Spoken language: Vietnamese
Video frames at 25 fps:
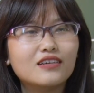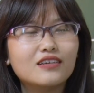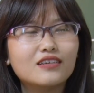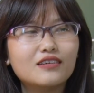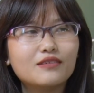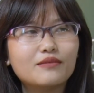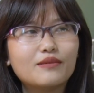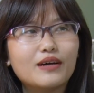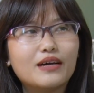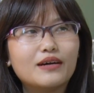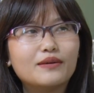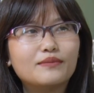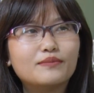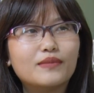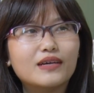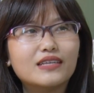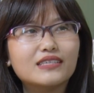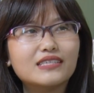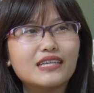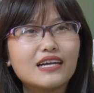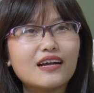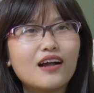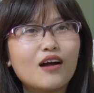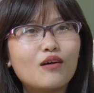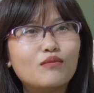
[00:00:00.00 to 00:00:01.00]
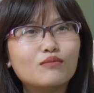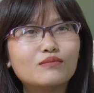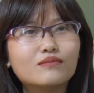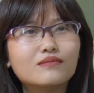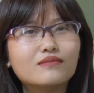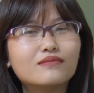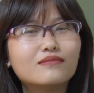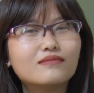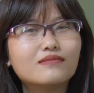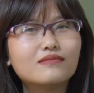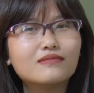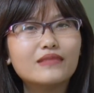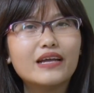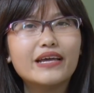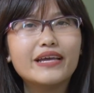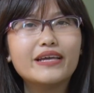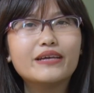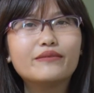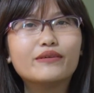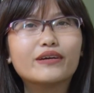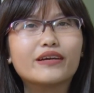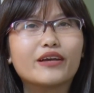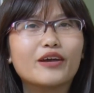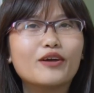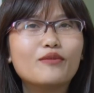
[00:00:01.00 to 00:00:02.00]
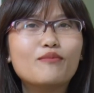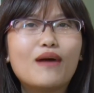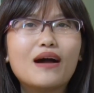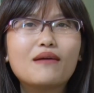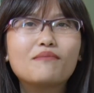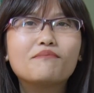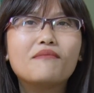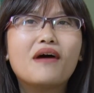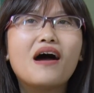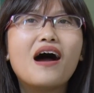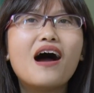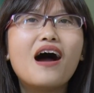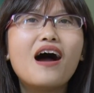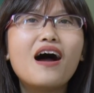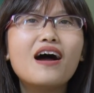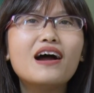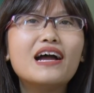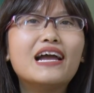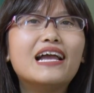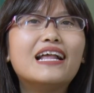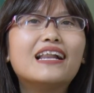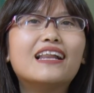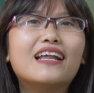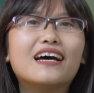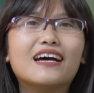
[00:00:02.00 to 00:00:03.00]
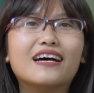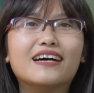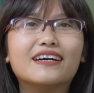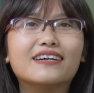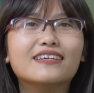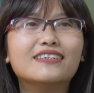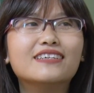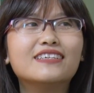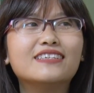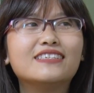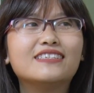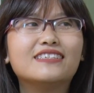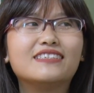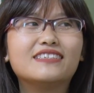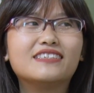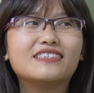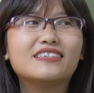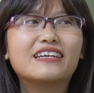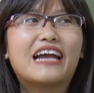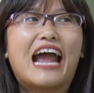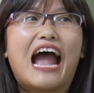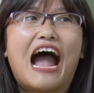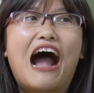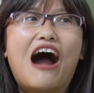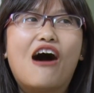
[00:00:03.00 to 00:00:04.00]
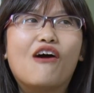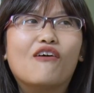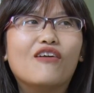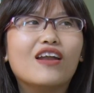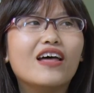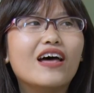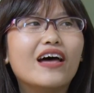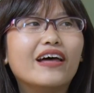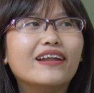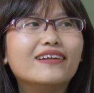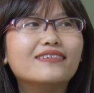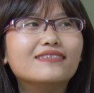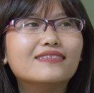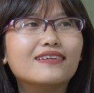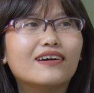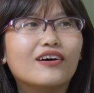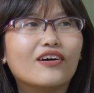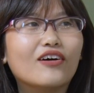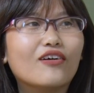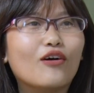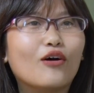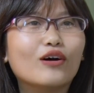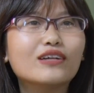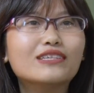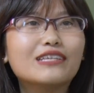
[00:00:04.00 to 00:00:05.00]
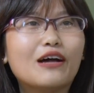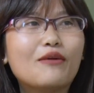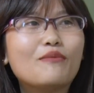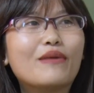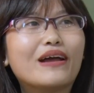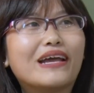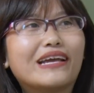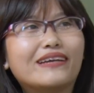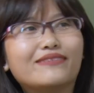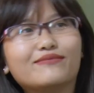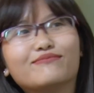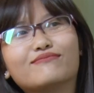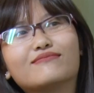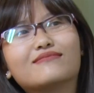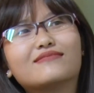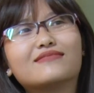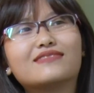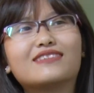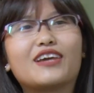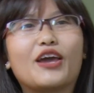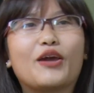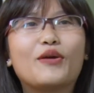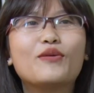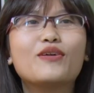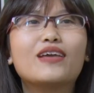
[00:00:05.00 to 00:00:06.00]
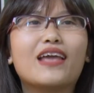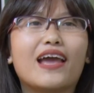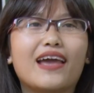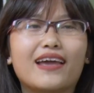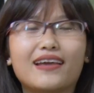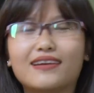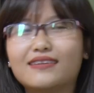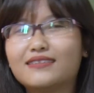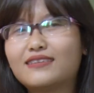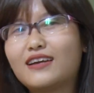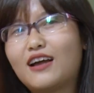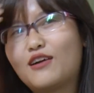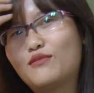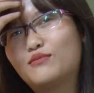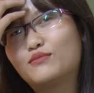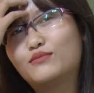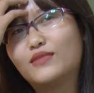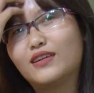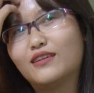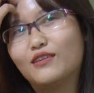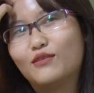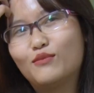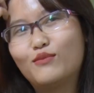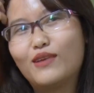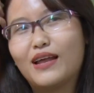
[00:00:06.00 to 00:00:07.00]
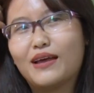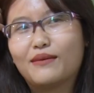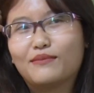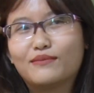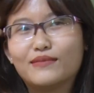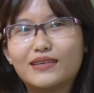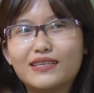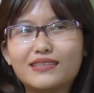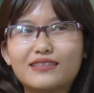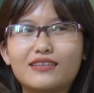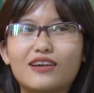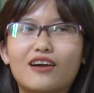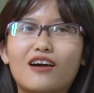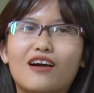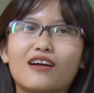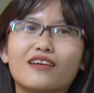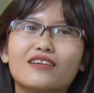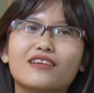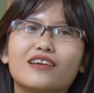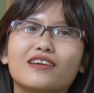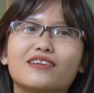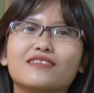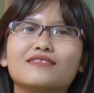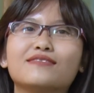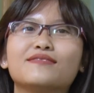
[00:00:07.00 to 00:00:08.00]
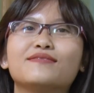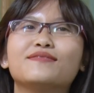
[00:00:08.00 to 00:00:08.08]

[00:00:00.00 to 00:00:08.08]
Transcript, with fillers: nhưng mà mình sẽ không đi mà kiểu bắt bớ hay là uh, gào lên rồi ôi sao mày kiểu vậy không mình không làm mấy trò như vậy